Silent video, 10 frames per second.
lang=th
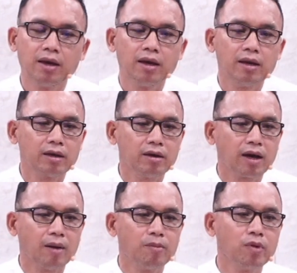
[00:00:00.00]
นี่คือ
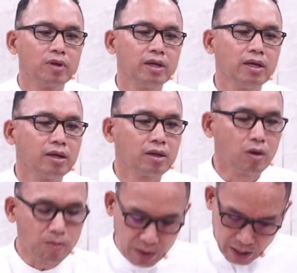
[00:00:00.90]
คำพูดที่โจม
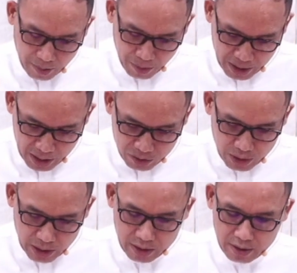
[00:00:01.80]
ตีพระเยซูคริส
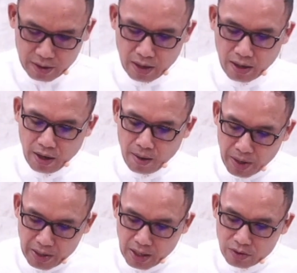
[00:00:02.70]
ต์นะพระ
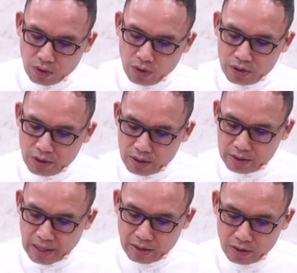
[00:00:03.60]
เยซูจึงต
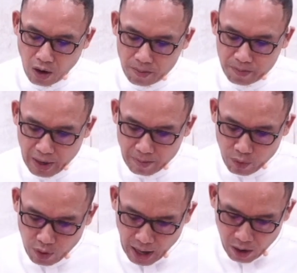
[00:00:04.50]
รัสตอบกับพวก
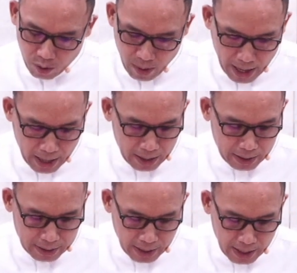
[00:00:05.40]
เขาว่า
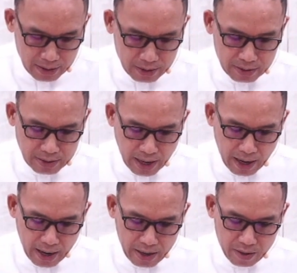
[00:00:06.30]
ท่านจะ
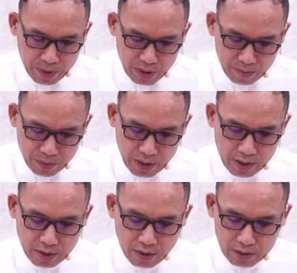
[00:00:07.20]
ให้เพื่อ
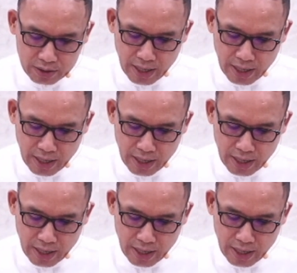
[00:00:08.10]
นๆของเจ้า